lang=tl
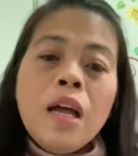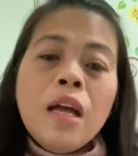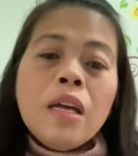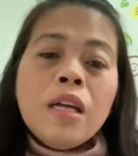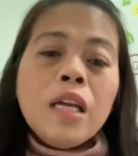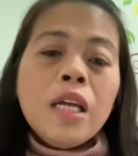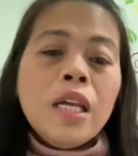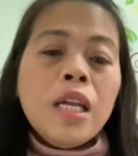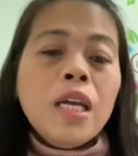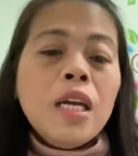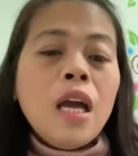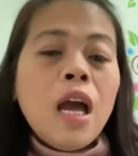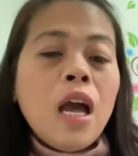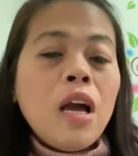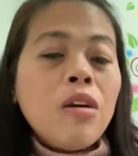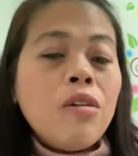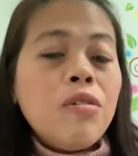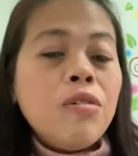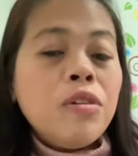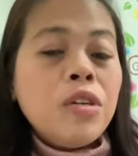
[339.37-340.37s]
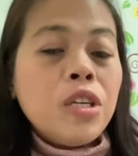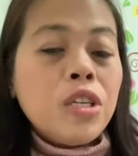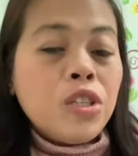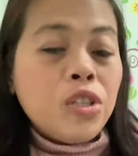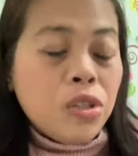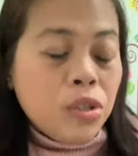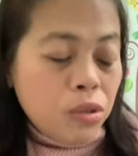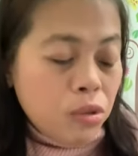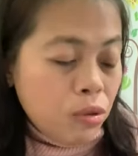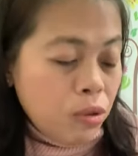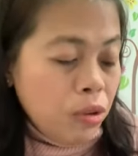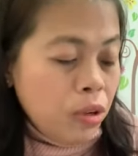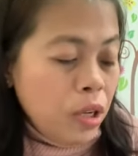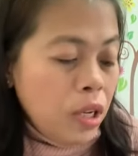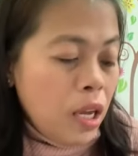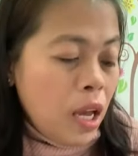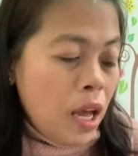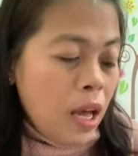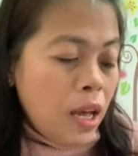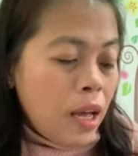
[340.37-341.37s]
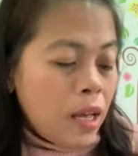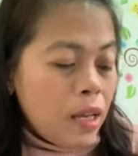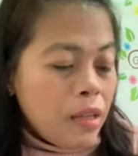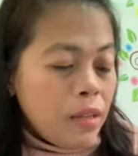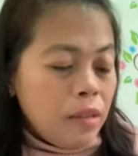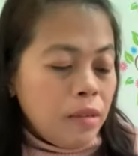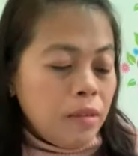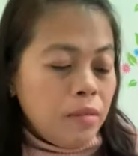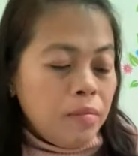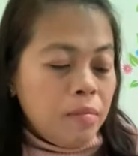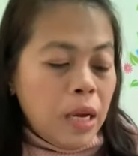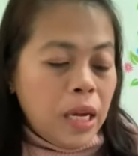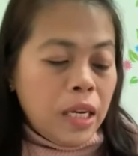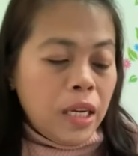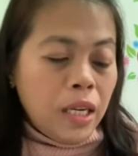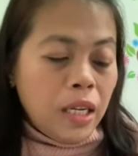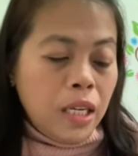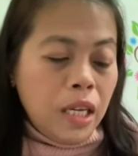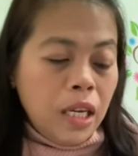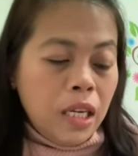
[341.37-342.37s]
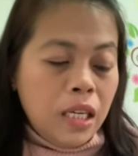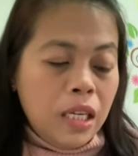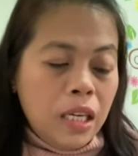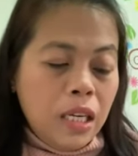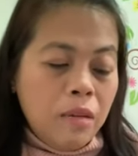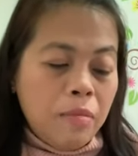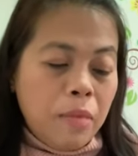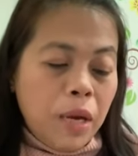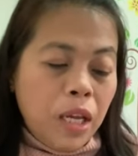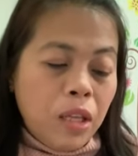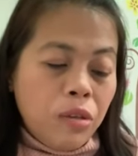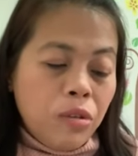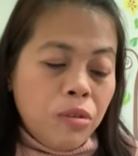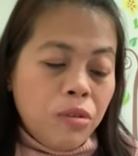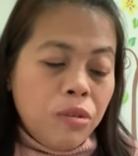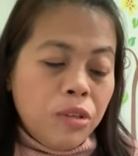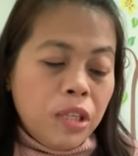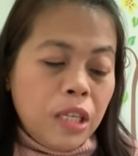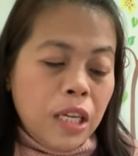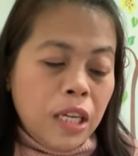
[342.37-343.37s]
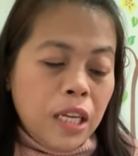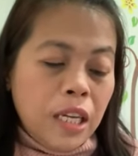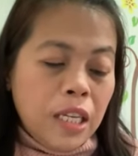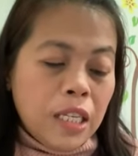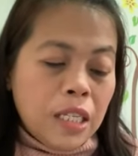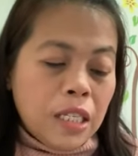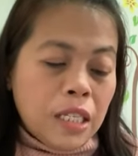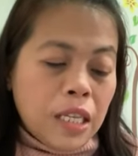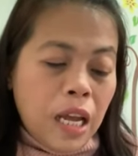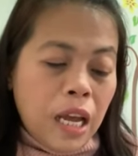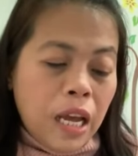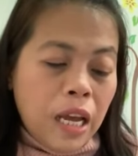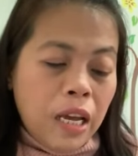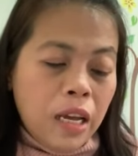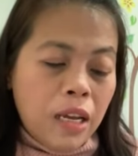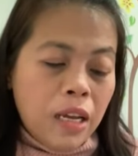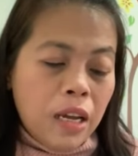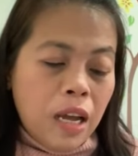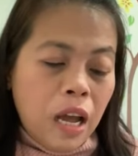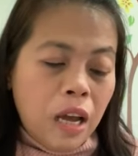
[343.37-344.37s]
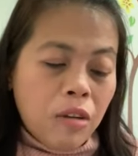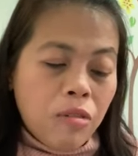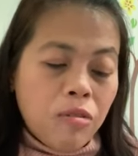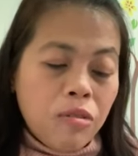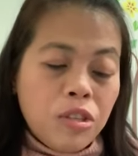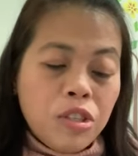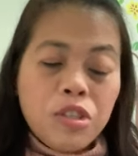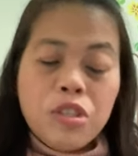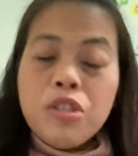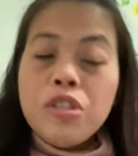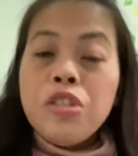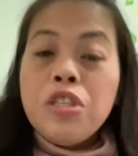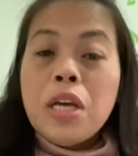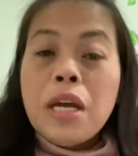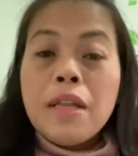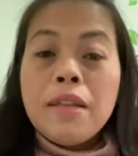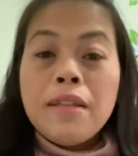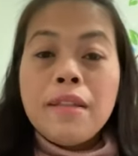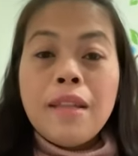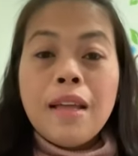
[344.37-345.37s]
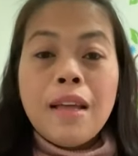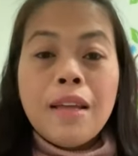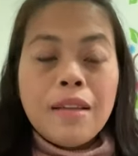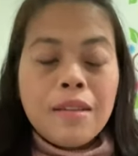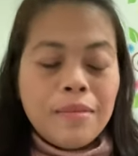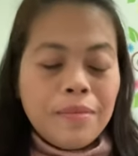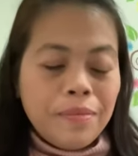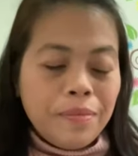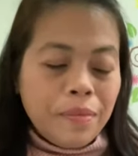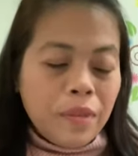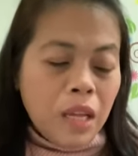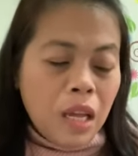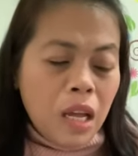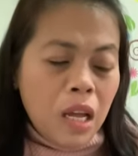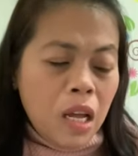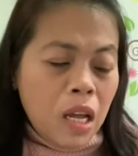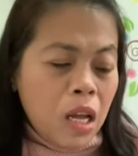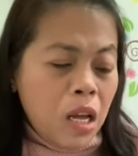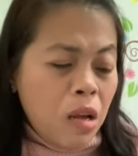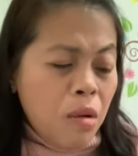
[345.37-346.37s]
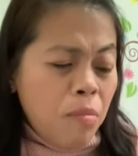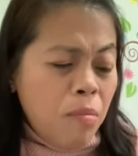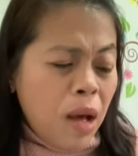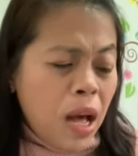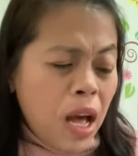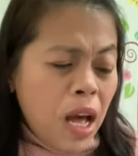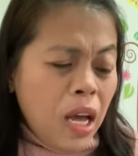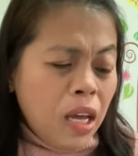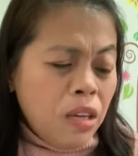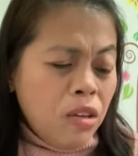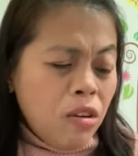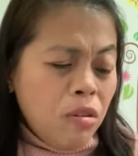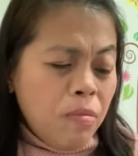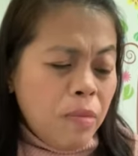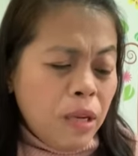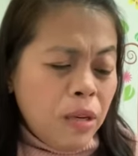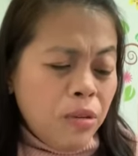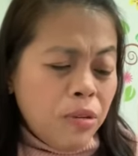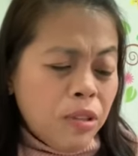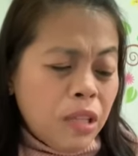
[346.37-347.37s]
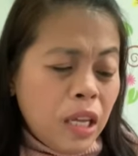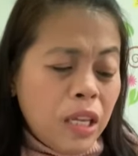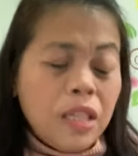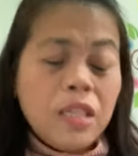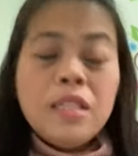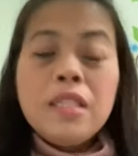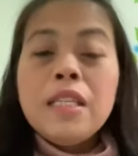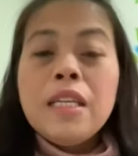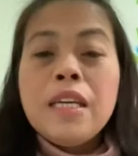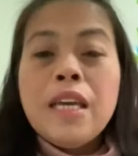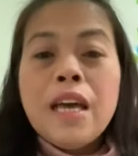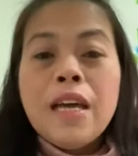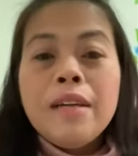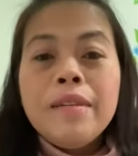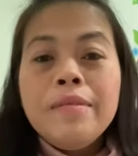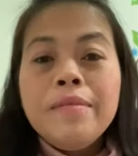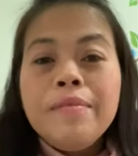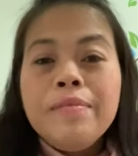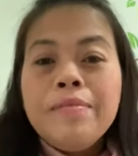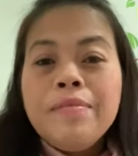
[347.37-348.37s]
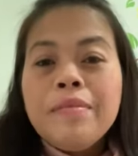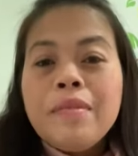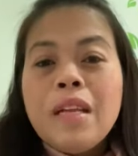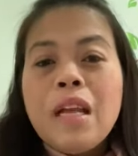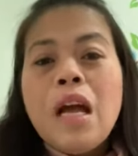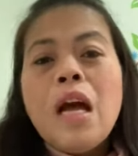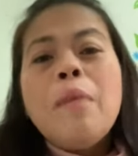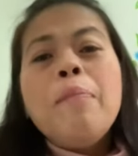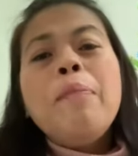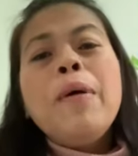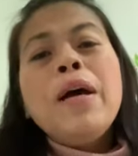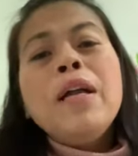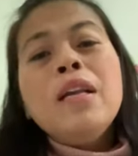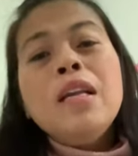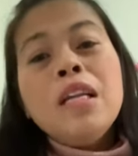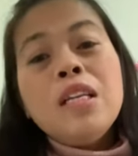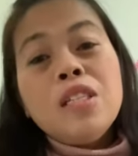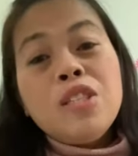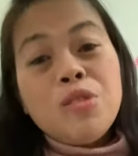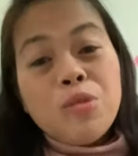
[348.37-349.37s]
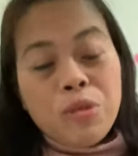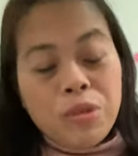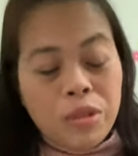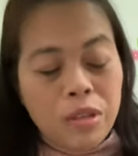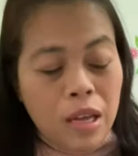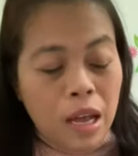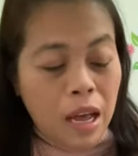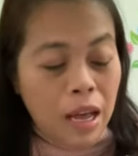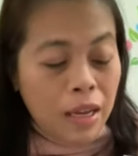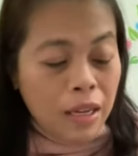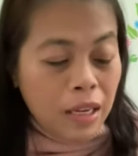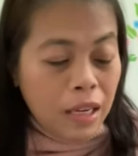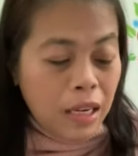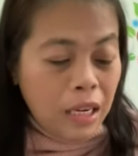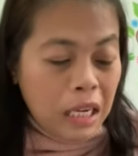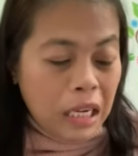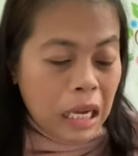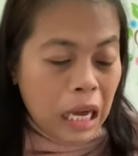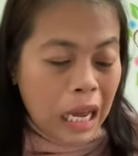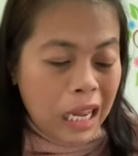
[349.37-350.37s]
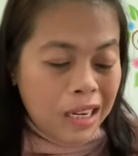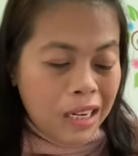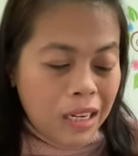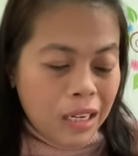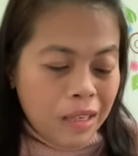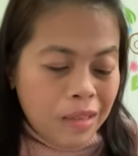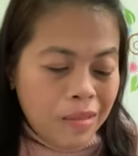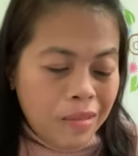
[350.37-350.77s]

Kining akong istorya manang giging mahitungod kini sa akong estudyante. Maayo man unta ni siya. Apan lisod ang ginikanan.